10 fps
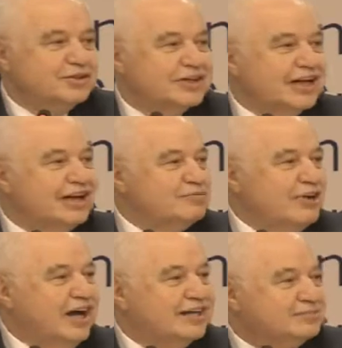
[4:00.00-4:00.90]
كلام
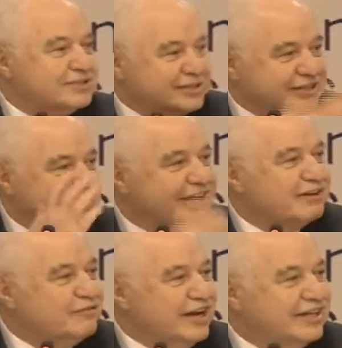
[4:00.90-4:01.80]
واحد مسكين
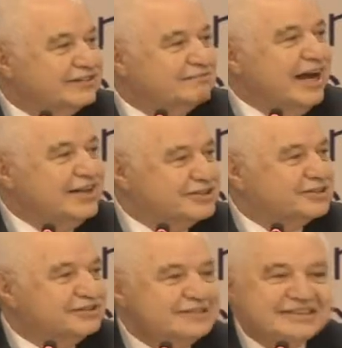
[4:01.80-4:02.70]
خرفان
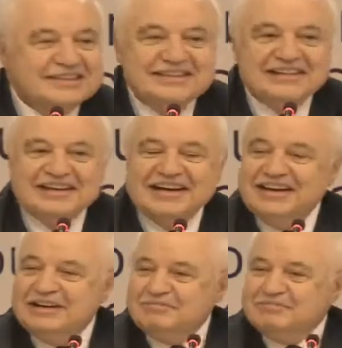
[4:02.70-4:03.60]
معلش
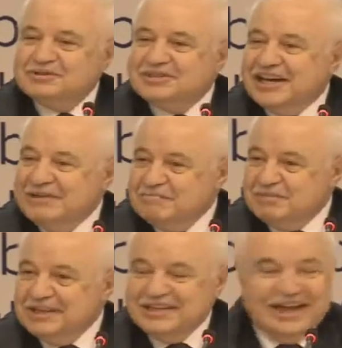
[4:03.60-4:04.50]
انا
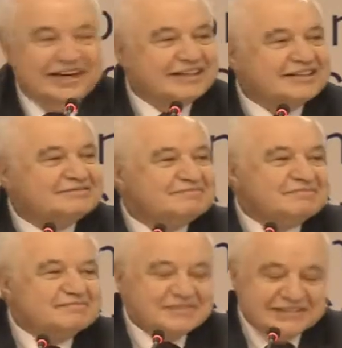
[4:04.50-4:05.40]
متقبل ذلك
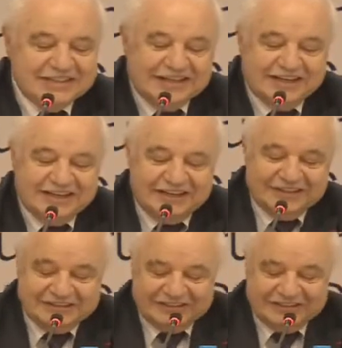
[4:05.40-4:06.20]
آه,